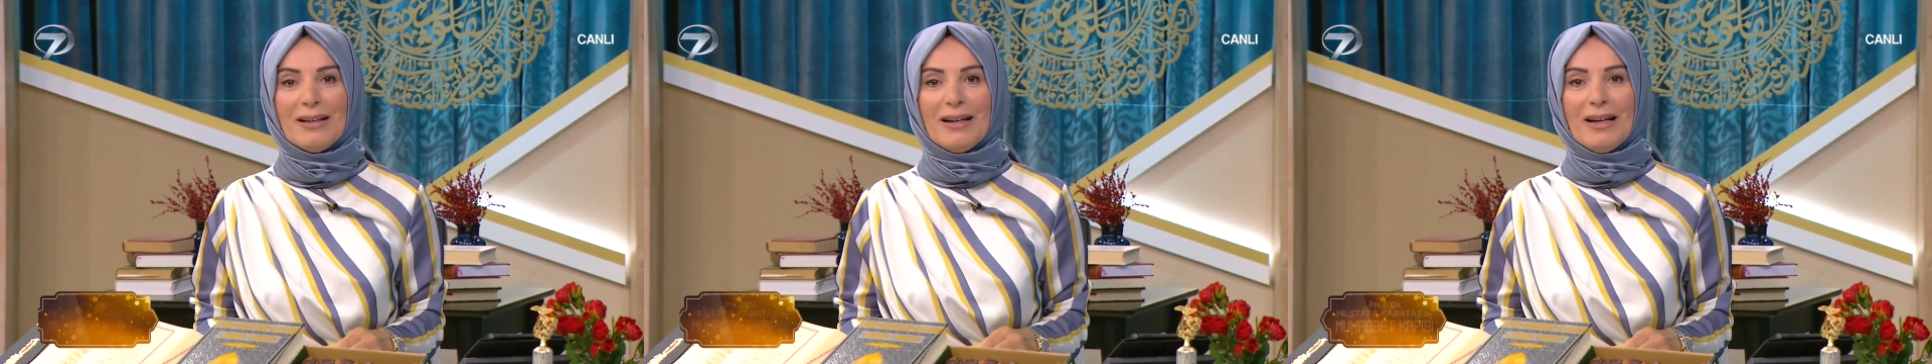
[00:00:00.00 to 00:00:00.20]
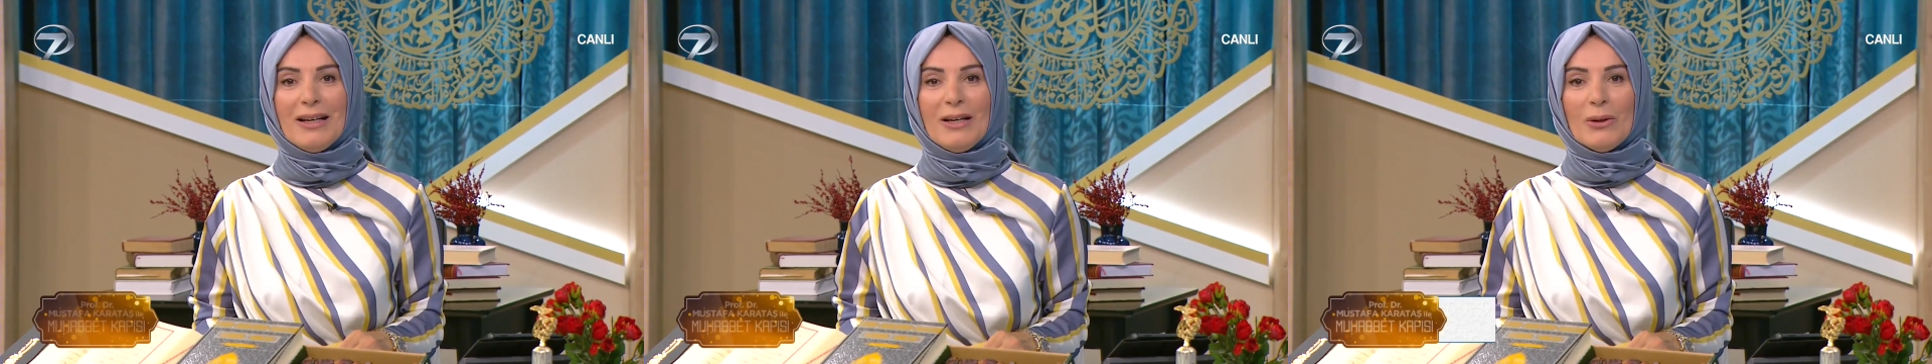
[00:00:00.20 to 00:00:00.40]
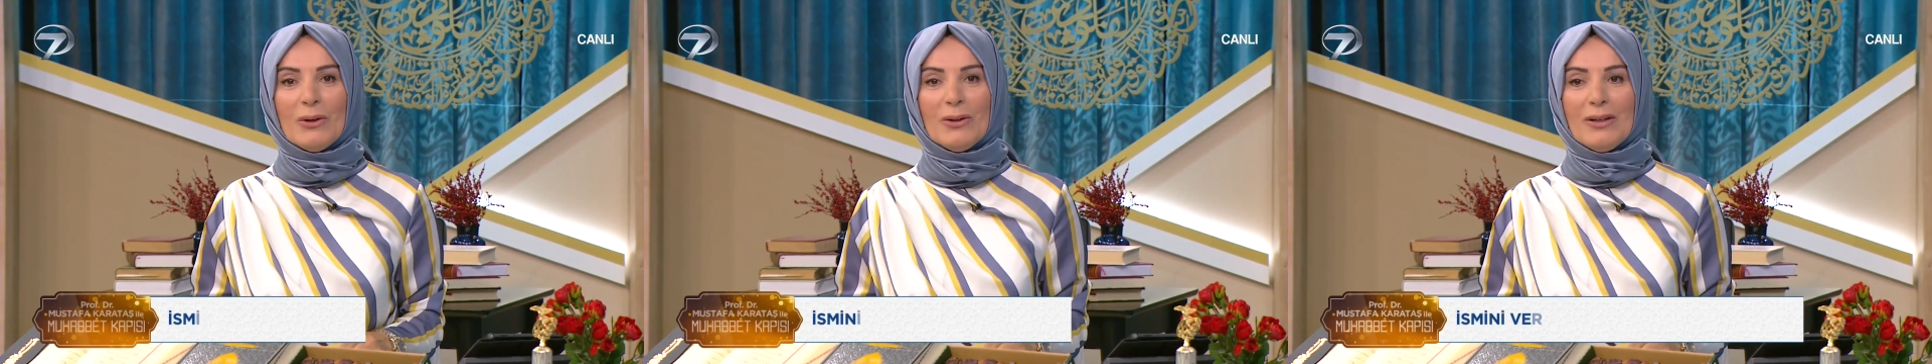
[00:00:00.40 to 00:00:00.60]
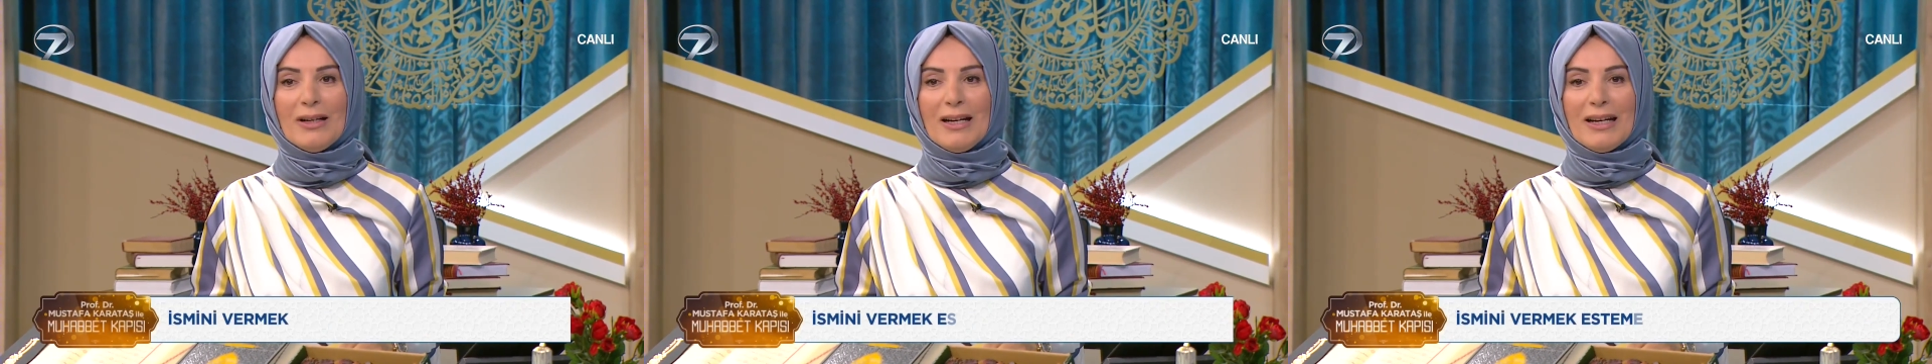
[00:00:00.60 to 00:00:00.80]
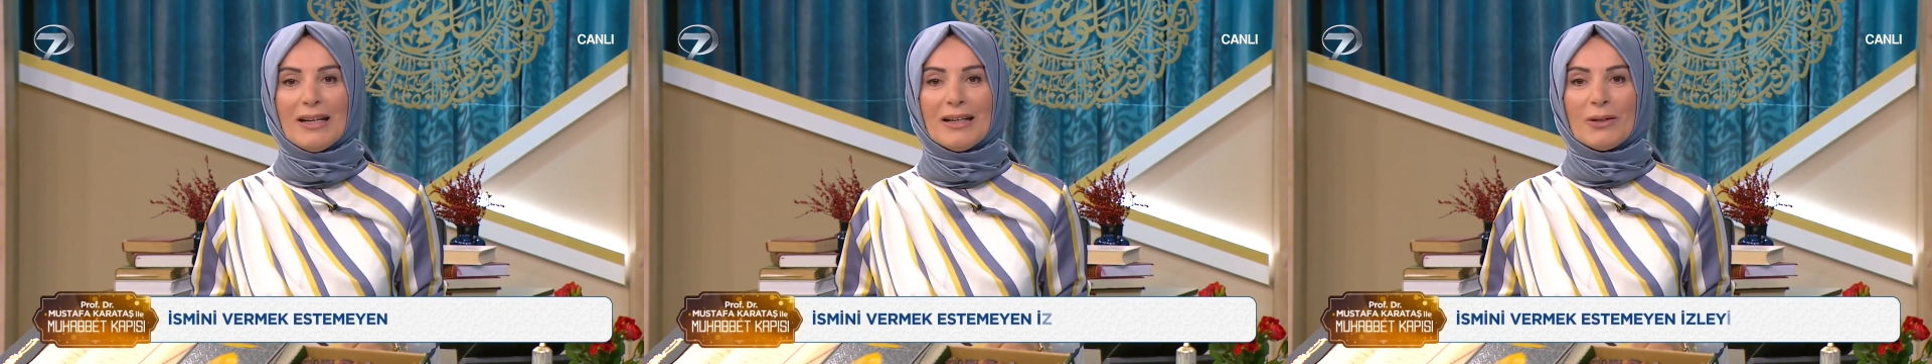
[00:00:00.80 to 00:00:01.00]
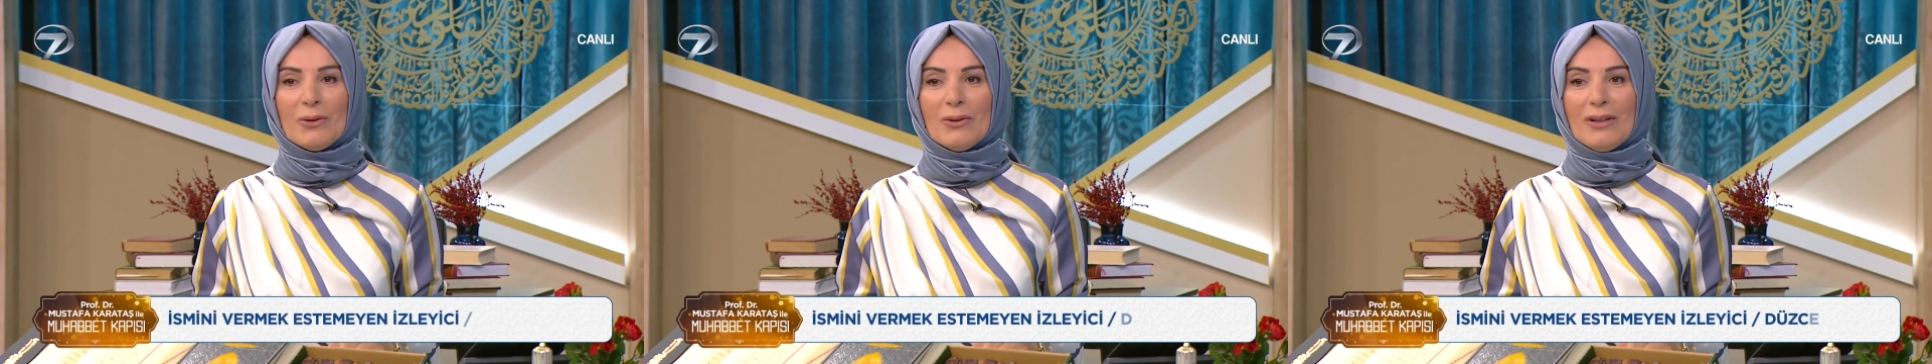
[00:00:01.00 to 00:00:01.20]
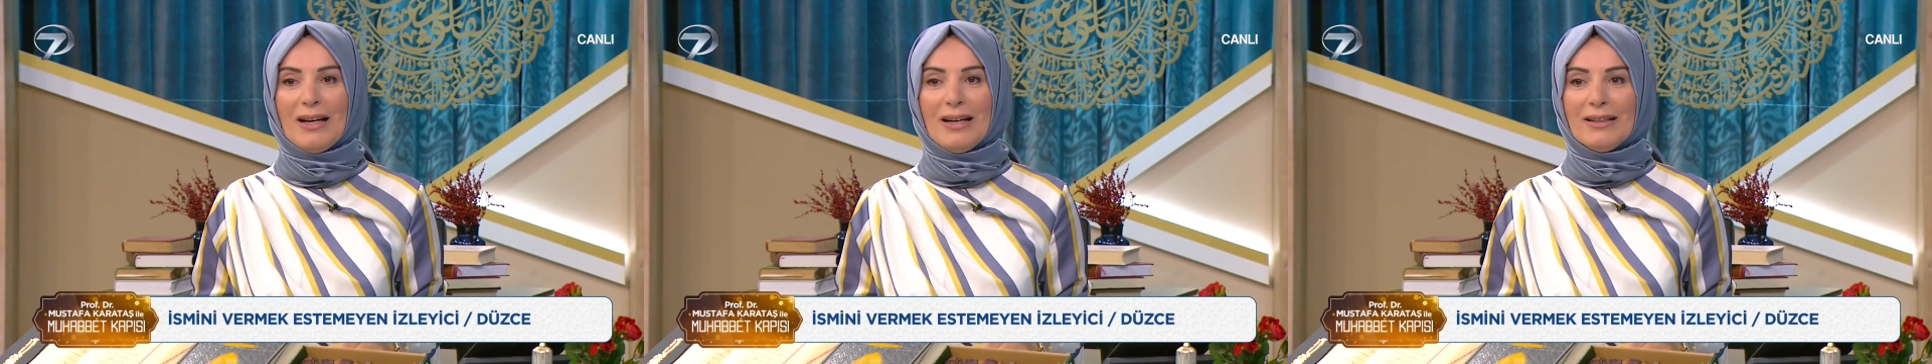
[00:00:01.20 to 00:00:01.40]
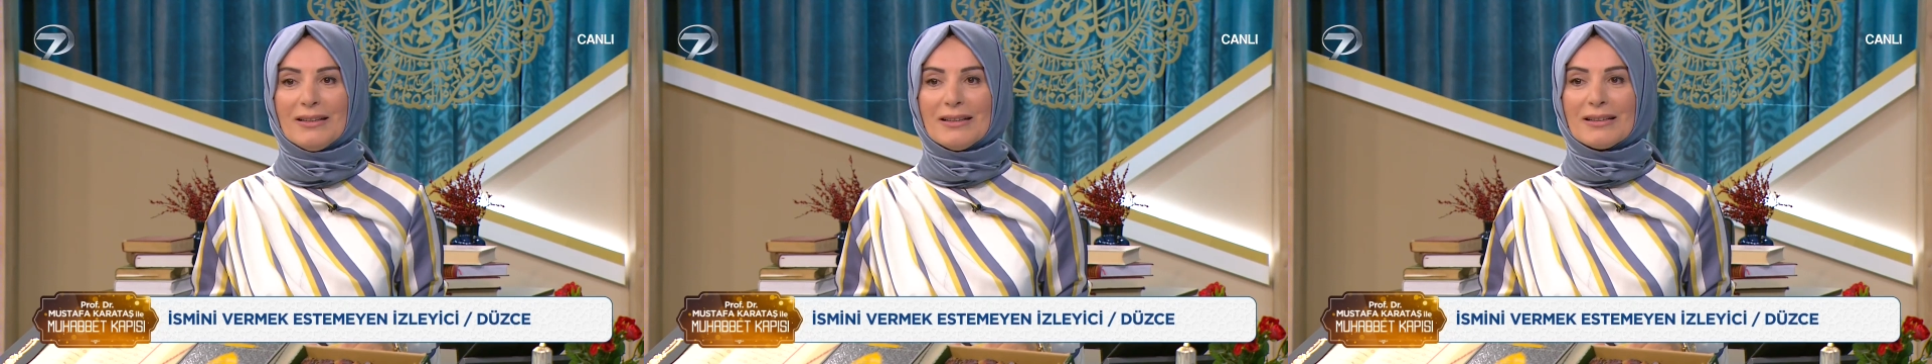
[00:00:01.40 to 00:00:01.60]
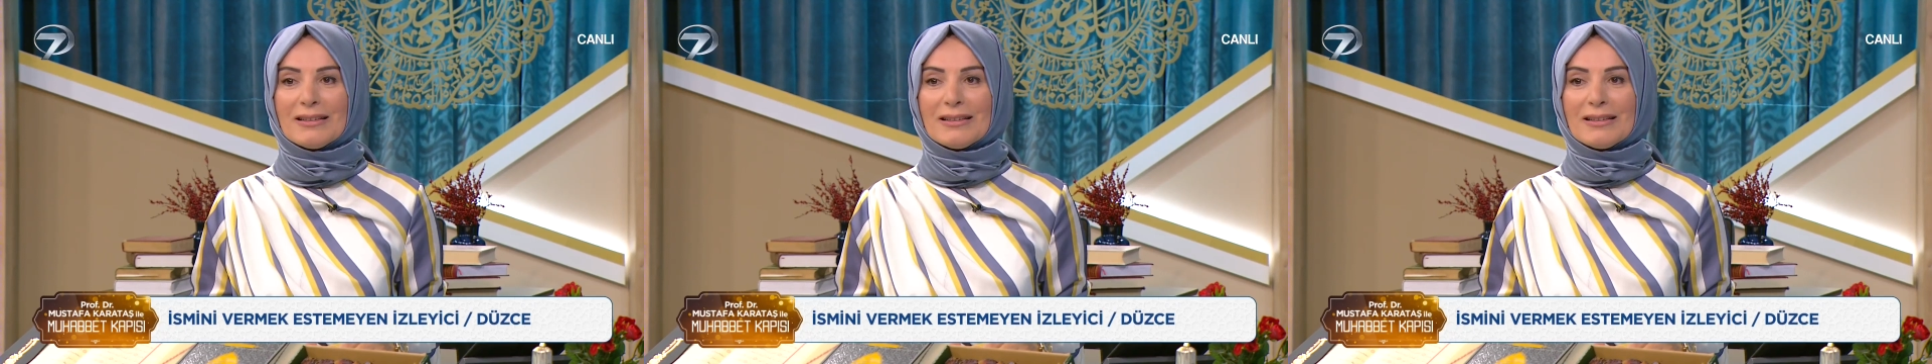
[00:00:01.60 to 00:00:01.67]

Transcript: Alo hayırlı günler.